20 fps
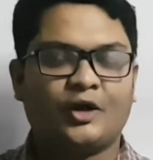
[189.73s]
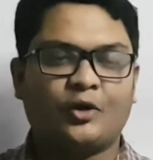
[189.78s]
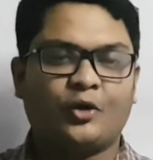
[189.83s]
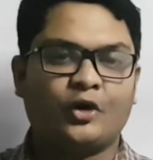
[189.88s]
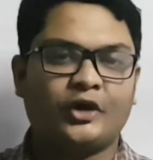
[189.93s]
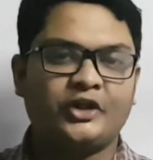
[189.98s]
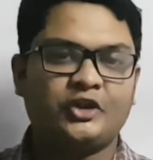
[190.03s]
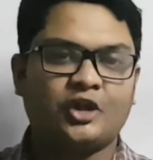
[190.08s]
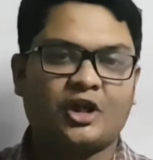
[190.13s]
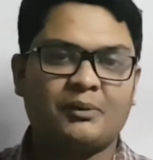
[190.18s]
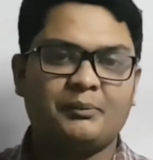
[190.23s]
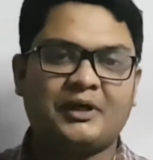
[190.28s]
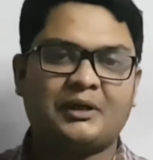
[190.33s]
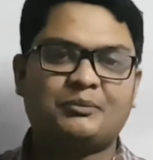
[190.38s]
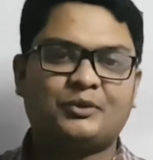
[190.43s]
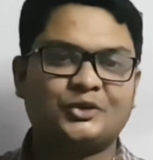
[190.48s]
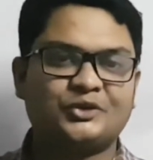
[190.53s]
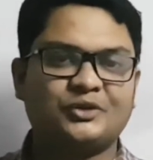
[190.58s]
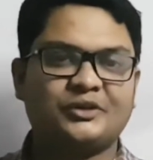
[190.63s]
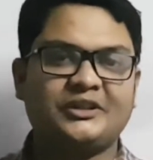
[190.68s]
গণিত অলিম্পিয়াড
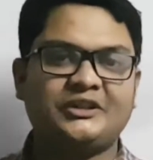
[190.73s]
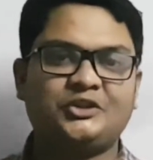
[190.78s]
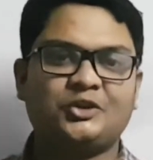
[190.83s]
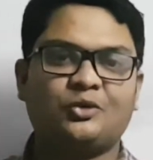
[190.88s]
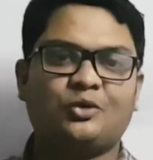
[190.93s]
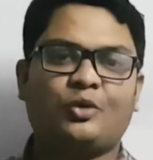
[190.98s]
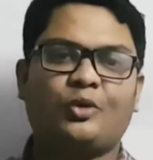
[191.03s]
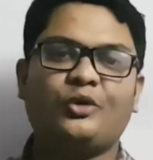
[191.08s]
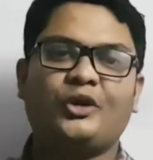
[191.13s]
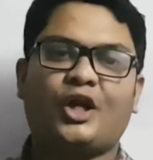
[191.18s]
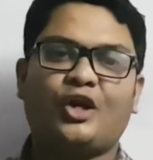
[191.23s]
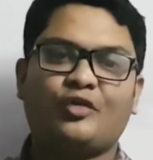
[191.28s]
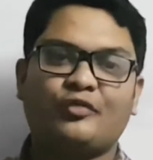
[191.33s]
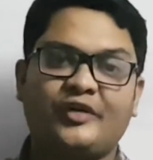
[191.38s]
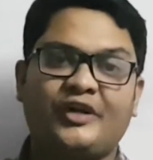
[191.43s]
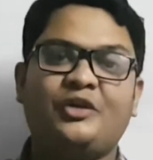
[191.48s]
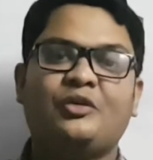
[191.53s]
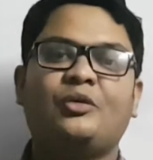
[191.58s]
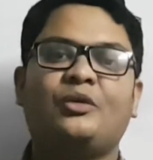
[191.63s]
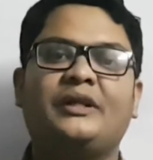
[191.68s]
প্রস্তুতির জন্য অন্যান্য
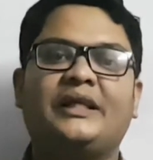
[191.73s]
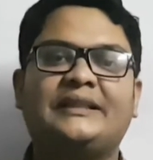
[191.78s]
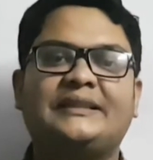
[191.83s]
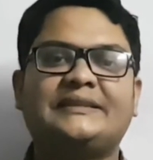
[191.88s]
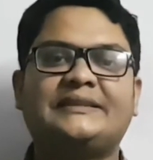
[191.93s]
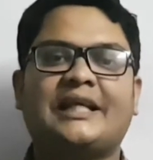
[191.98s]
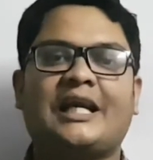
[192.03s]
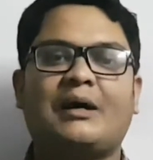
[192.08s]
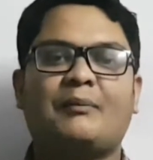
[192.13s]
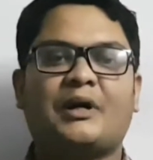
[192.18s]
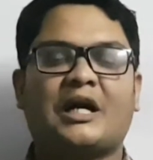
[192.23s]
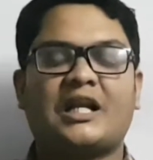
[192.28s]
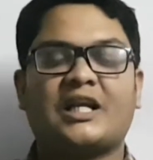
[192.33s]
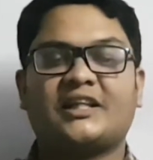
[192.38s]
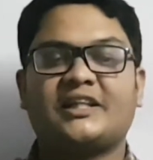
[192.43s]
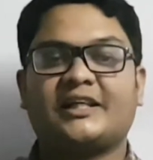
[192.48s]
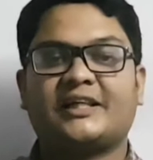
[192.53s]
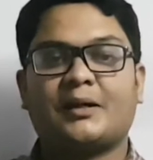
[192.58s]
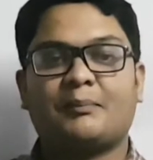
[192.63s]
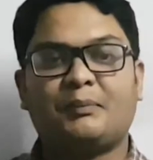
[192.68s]
ভিডিওগুলো দেখতে চাইলে আমার
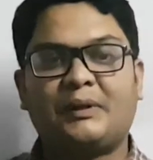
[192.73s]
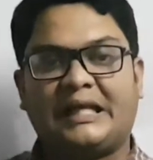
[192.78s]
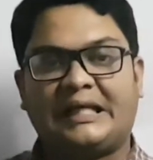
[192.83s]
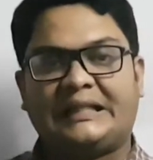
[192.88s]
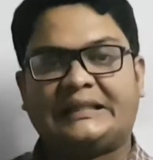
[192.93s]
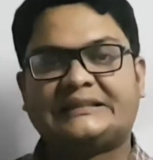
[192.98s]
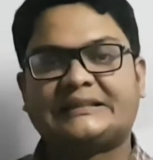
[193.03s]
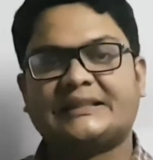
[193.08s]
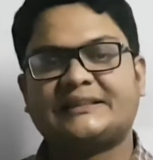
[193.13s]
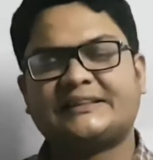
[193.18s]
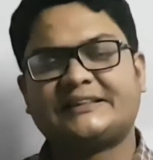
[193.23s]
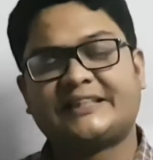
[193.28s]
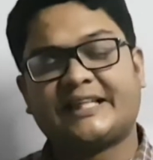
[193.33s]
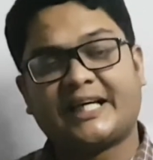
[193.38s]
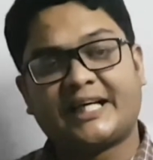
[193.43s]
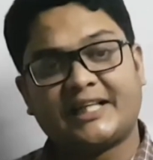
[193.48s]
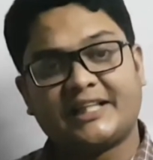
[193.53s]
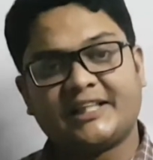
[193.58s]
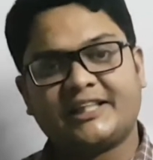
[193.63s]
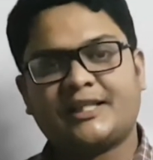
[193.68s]
আলাদা একটা প্লেলিস্ট আছে
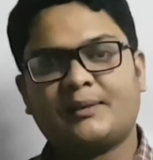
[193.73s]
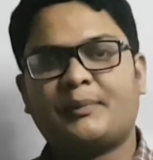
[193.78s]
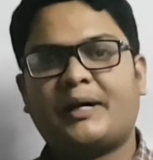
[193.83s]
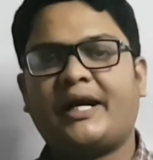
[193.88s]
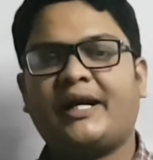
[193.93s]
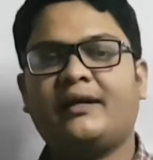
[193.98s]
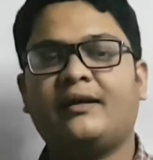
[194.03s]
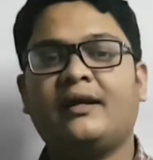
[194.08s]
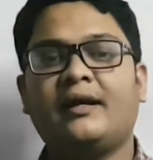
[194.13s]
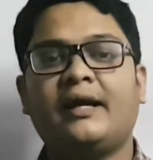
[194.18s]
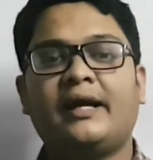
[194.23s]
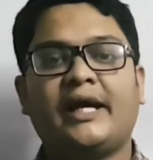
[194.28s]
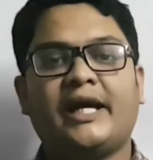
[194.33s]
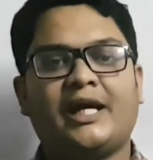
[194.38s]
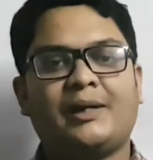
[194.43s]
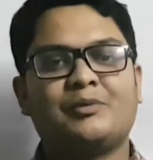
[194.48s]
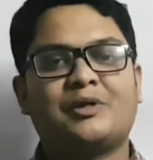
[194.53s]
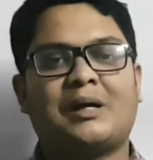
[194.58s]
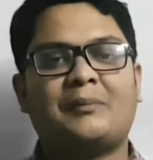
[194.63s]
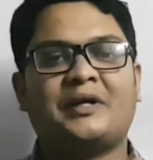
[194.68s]
সেখানে দেখতে পারেন
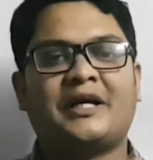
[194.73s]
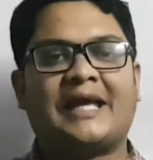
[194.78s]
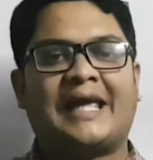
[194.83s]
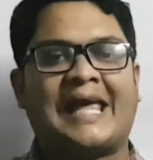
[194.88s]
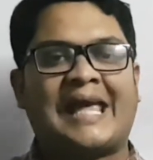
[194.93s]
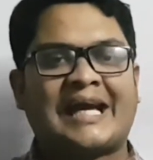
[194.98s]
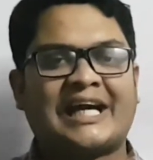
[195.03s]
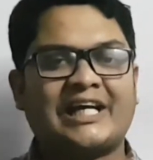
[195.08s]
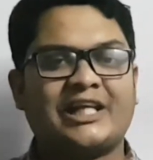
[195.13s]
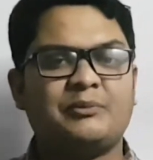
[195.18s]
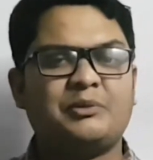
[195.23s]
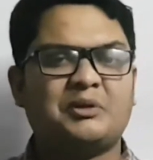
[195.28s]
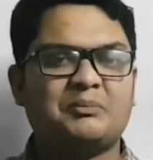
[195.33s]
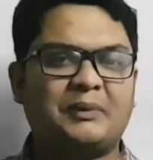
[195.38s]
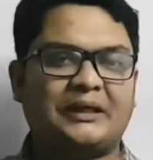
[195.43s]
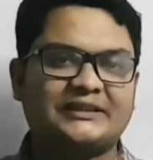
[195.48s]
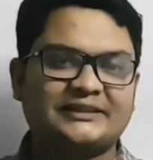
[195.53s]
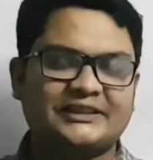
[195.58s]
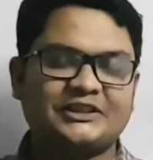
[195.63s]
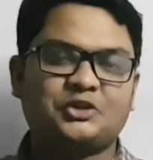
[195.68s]
এবং আমার একাডেমিক
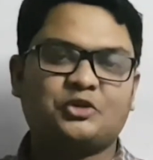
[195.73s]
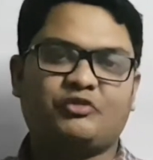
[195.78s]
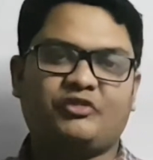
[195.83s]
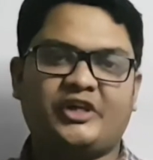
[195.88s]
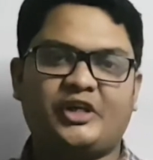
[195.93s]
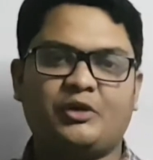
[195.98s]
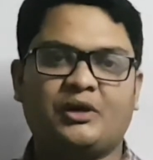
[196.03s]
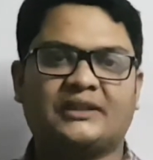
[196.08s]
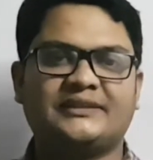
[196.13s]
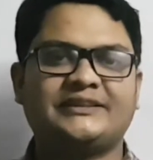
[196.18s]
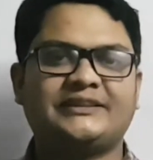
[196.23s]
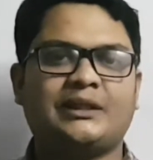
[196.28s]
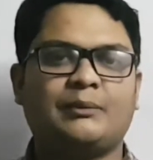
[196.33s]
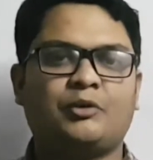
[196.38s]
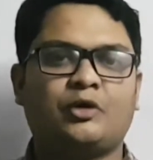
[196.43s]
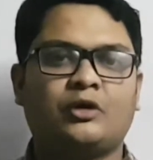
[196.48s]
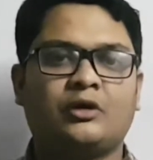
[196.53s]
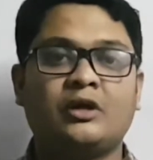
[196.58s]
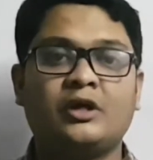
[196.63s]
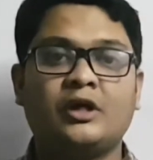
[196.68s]
বেশ কিছু ভিডিও আছে
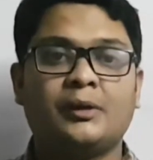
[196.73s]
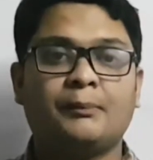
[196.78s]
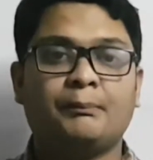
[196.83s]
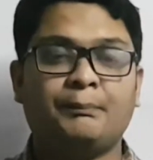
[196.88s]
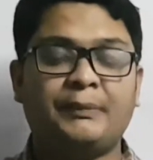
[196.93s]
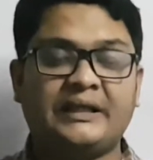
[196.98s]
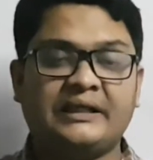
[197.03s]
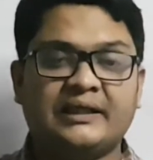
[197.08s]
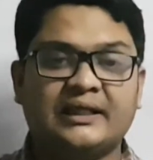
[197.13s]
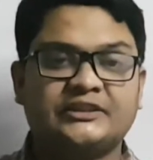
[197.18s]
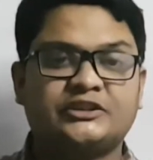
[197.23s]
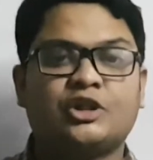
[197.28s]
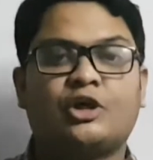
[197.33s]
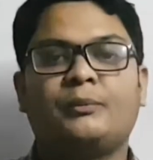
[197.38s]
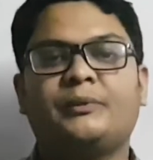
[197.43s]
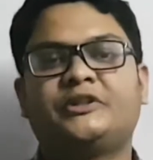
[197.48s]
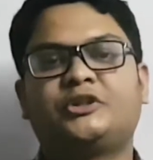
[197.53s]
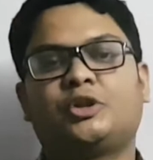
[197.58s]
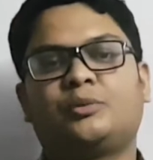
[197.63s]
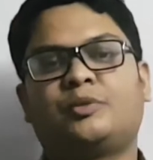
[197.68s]
যেমন বিন্যাস
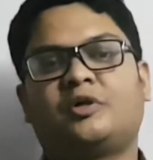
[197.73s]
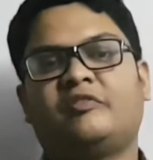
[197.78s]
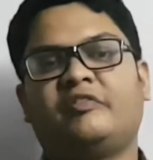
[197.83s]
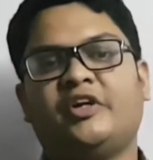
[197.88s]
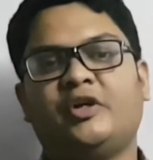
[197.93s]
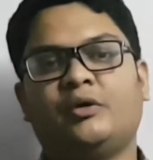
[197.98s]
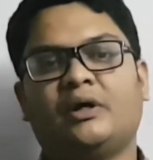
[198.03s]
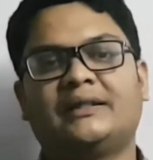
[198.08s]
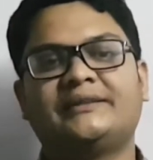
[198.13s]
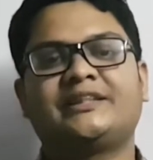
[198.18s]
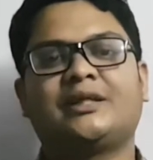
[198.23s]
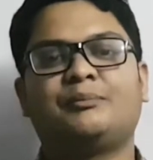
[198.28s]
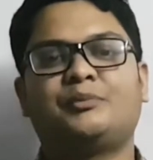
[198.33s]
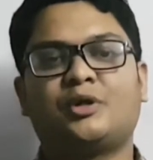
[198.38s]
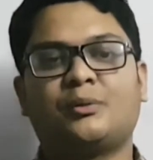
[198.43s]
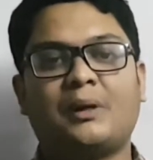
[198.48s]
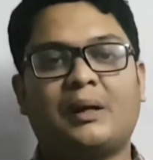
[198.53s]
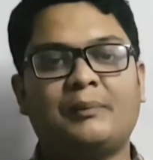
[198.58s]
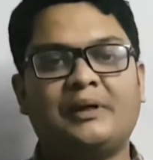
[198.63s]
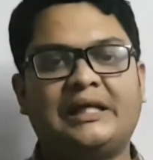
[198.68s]
সমাবেশের উপর ভিডিও আছে
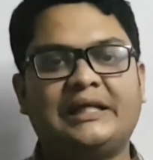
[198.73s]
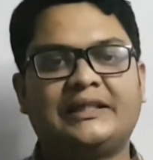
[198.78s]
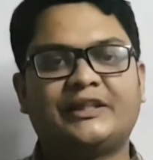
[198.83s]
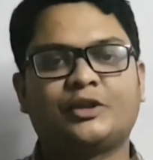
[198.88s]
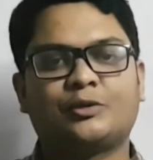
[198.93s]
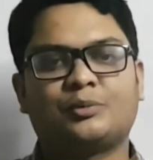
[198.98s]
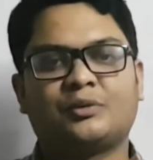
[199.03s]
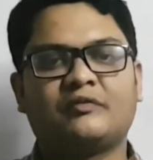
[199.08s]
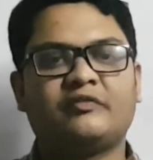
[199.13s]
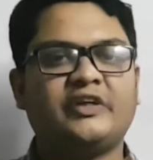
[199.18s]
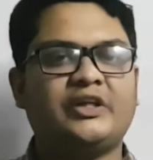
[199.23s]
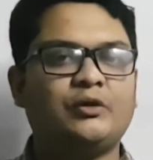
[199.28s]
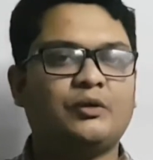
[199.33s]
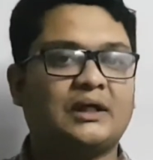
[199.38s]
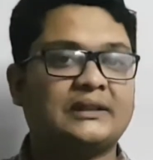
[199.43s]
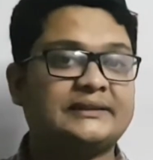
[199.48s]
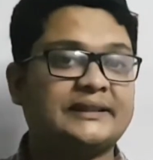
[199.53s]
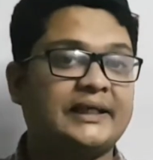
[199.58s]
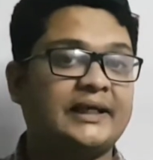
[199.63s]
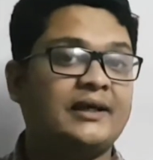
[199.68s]
প্রবাবিলিটির উপর ভিডিও
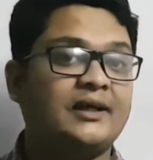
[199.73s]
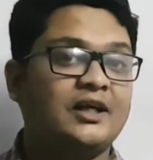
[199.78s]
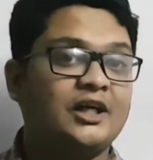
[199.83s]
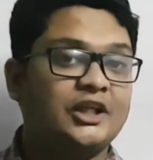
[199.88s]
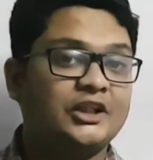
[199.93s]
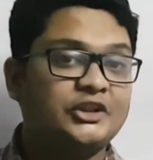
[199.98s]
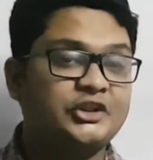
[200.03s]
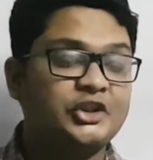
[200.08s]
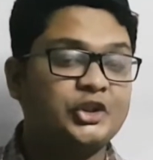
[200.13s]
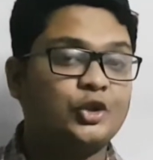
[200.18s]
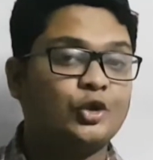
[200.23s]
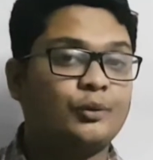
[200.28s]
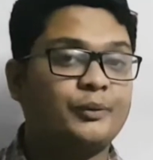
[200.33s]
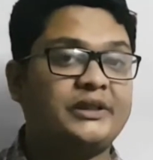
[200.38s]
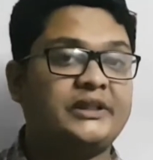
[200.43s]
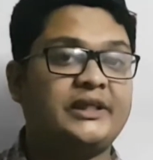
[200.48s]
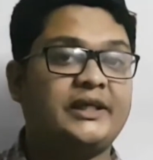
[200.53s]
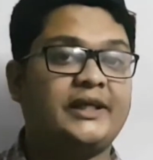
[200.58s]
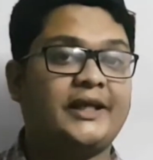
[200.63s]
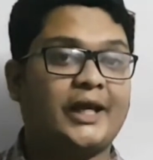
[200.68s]
আছে
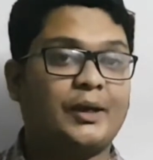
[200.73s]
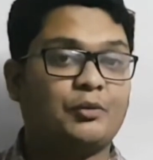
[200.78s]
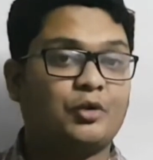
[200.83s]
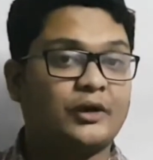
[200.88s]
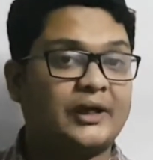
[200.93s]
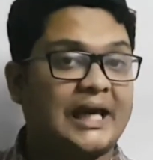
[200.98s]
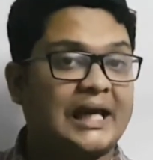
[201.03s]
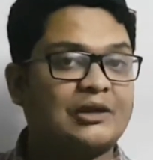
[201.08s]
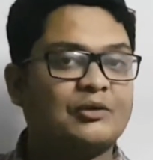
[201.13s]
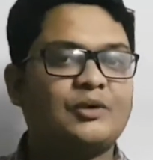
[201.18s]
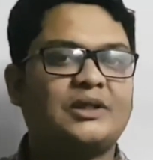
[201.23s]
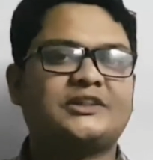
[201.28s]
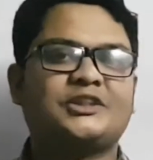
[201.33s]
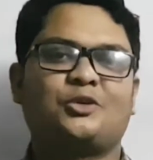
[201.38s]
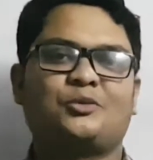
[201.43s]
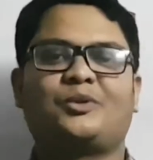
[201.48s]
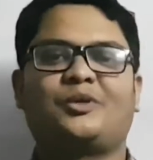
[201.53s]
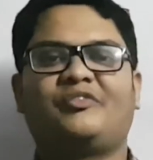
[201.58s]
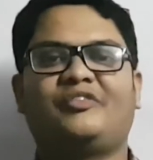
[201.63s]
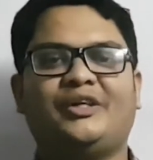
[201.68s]
ত্রিকোণমিতি এবং ক্যালকুলাসের
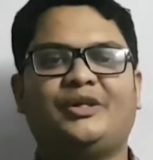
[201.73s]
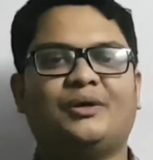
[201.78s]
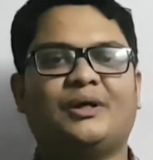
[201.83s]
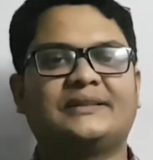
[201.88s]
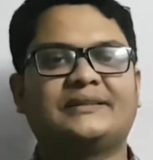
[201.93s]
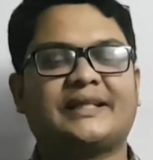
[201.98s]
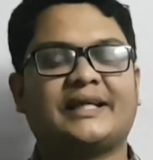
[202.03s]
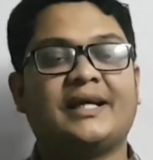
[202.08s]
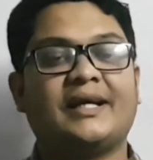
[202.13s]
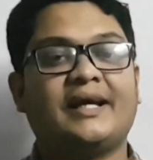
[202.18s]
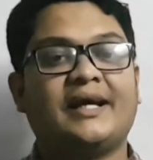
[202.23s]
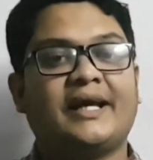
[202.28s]
উপর ভিডিও আছে